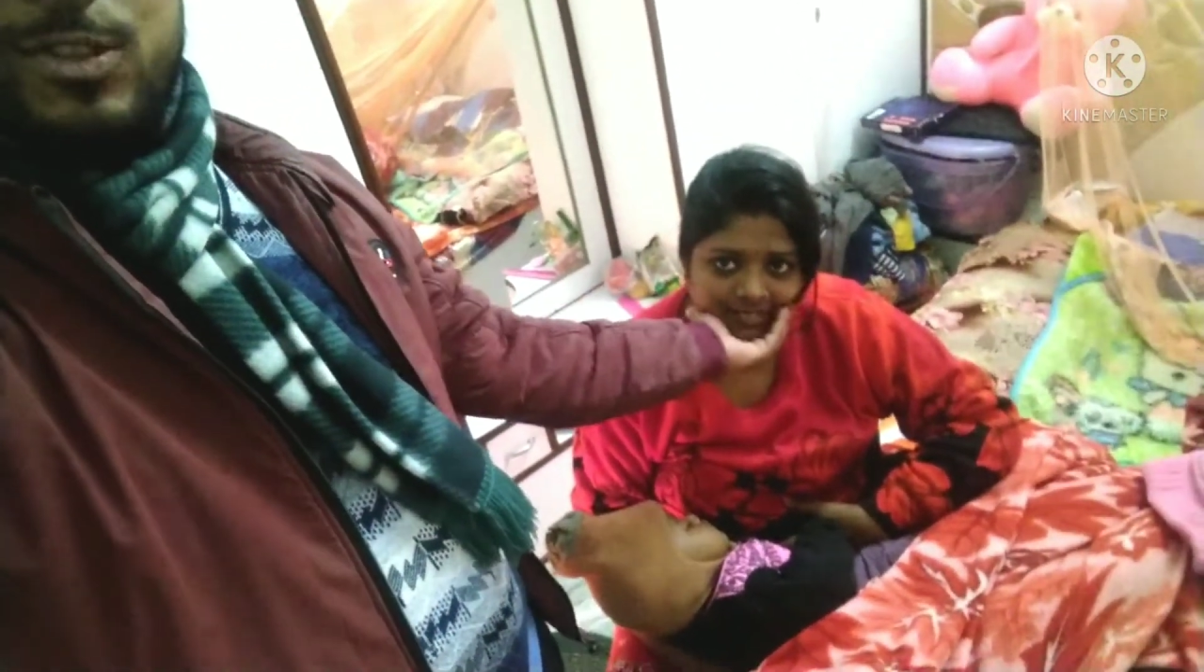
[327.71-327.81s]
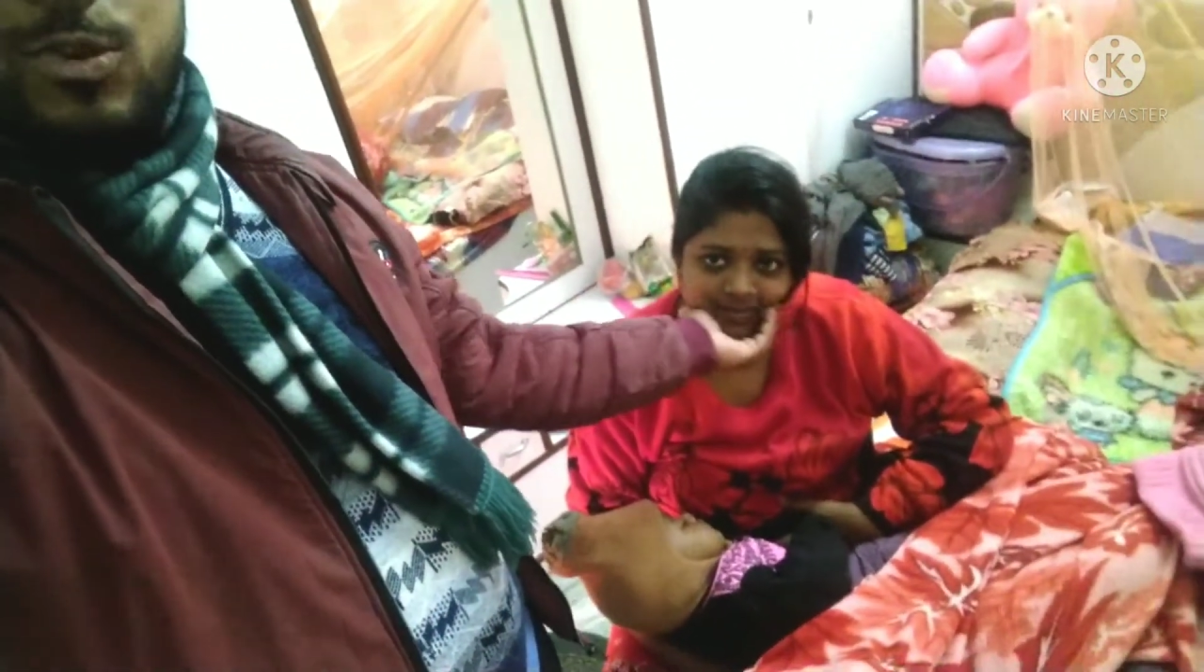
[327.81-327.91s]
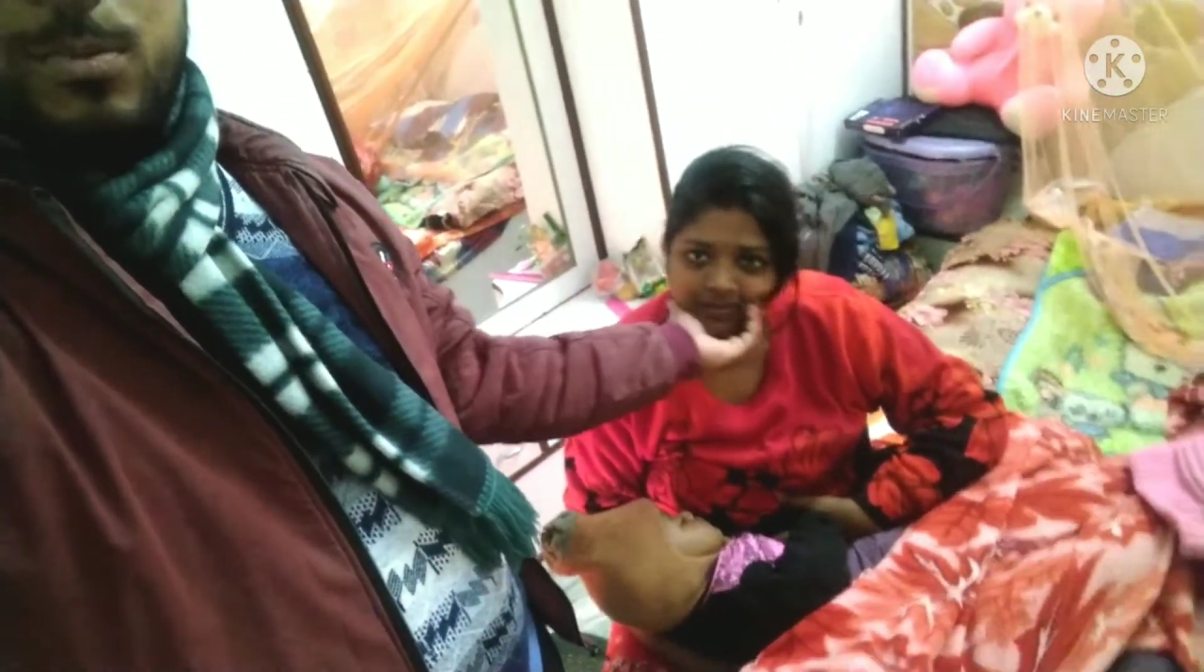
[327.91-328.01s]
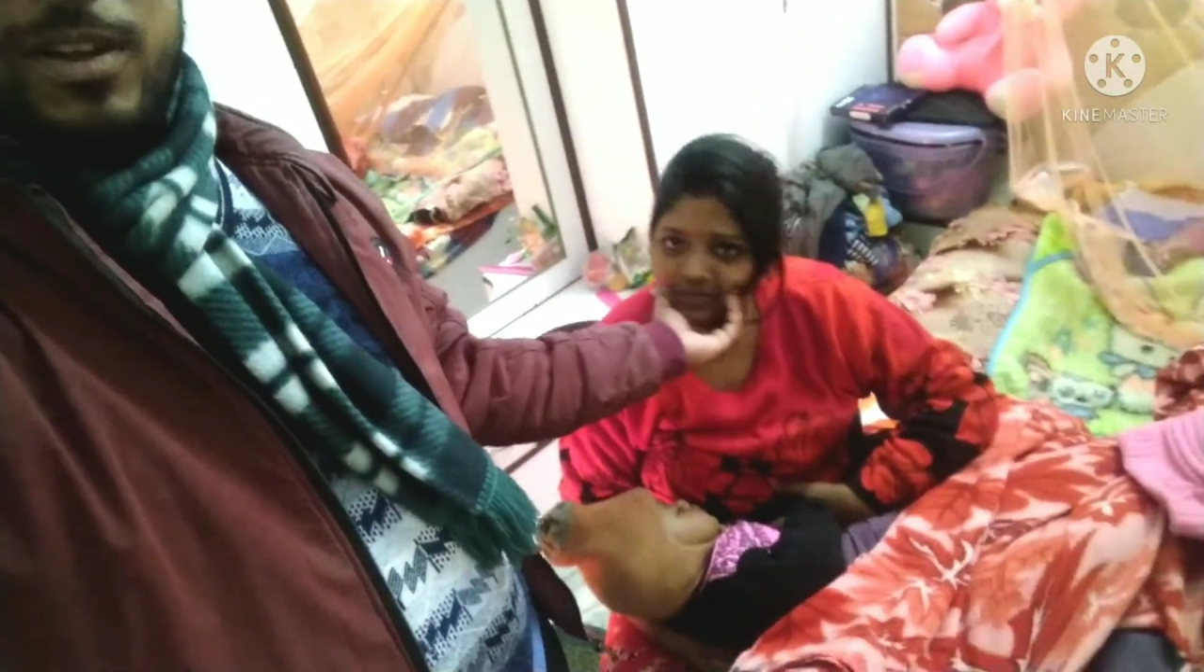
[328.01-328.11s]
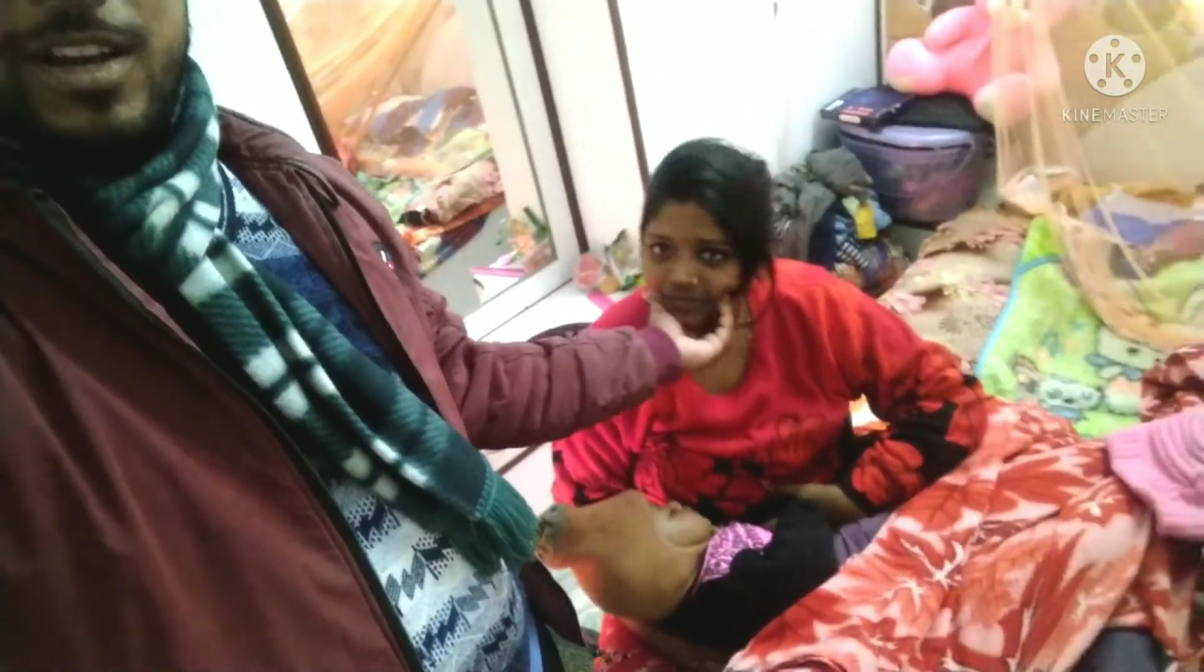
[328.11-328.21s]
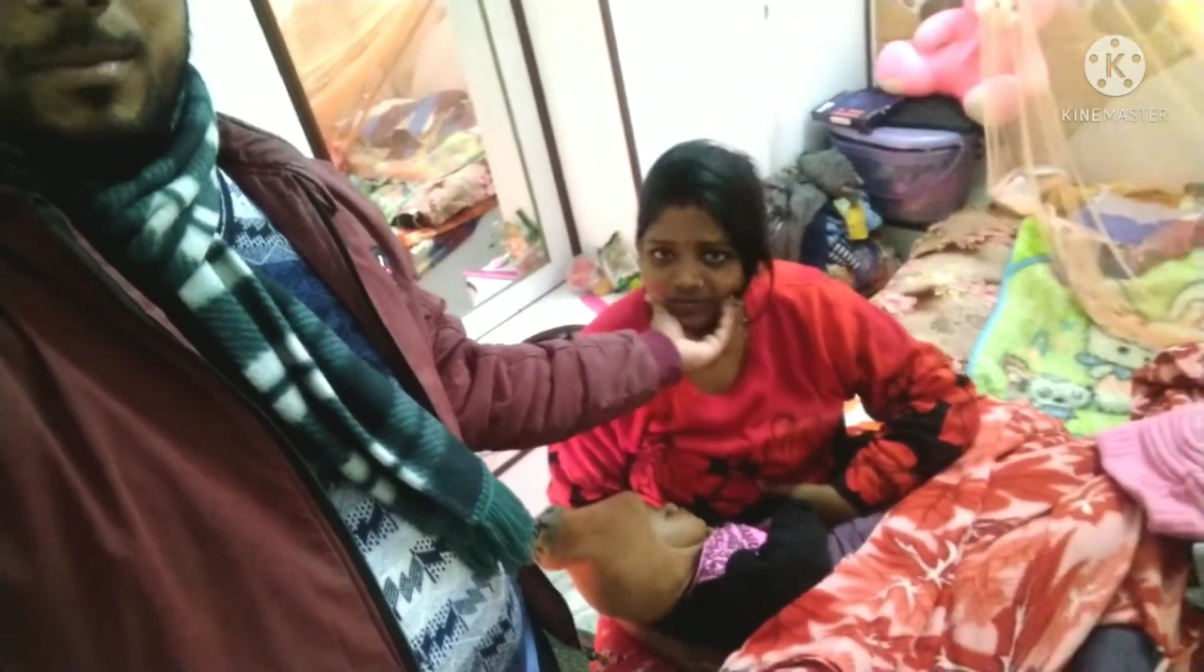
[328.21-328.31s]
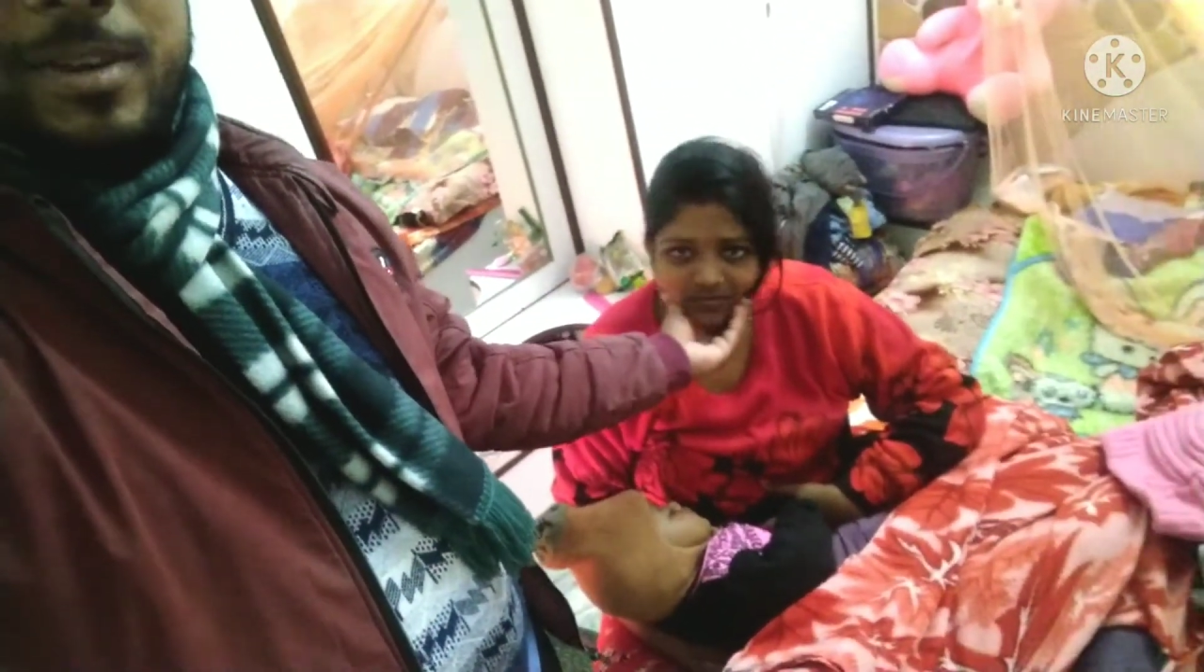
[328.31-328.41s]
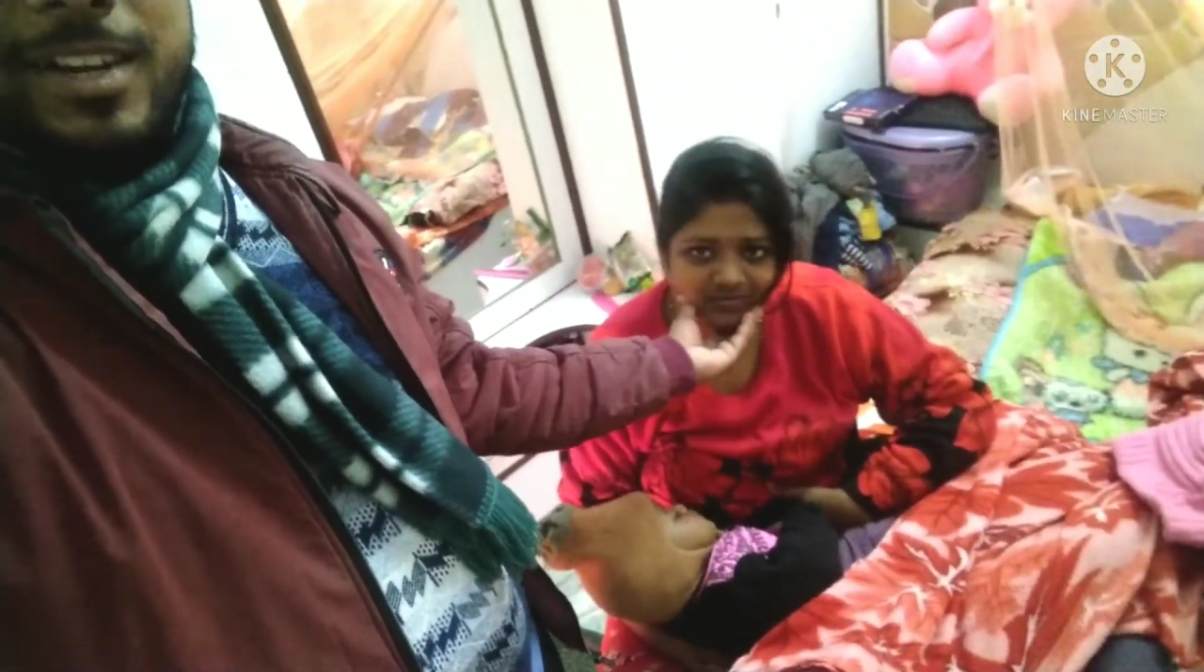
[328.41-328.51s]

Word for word: थोपड़े का भी